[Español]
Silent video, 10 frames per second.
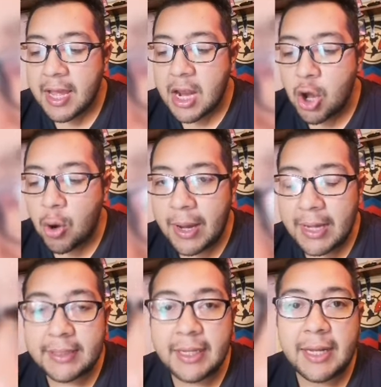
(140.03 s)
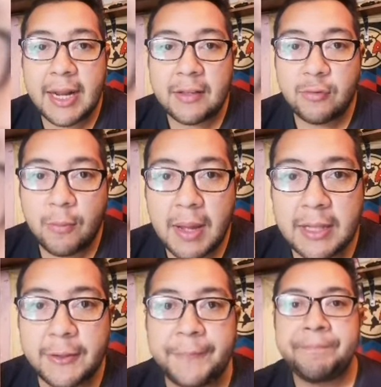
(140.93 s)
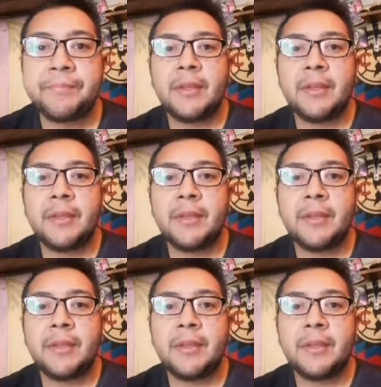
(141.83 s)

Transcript: lo va a tener a su mando.